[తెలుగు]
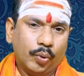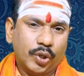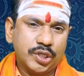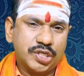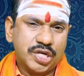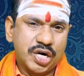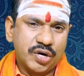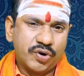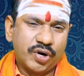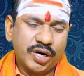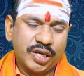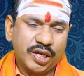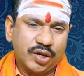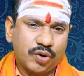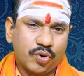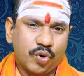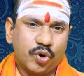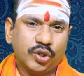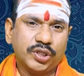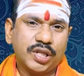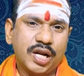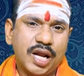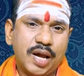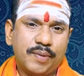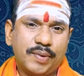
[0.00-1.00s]
వచ్చినటువంటి ఈ
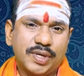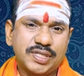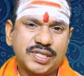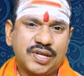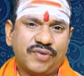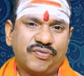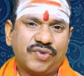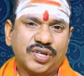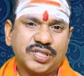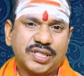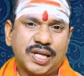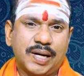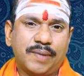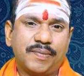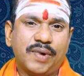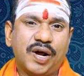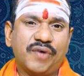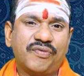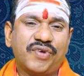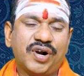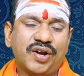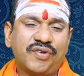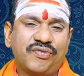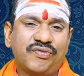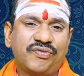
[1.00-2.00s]
క్రోతినామ సంవత్సరం
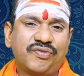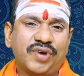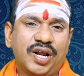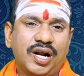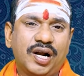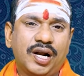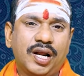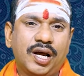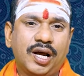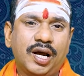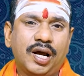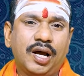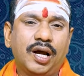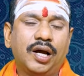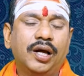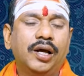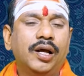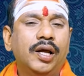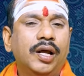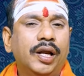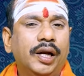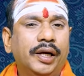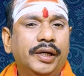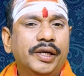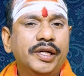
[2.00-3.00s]
అవ్వడం వలన
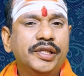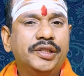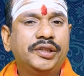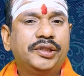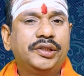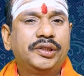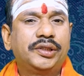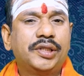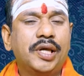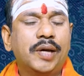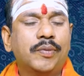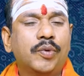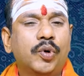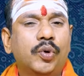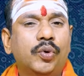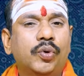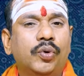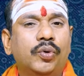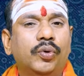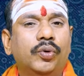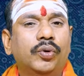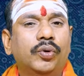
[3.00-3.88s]
నిత్యము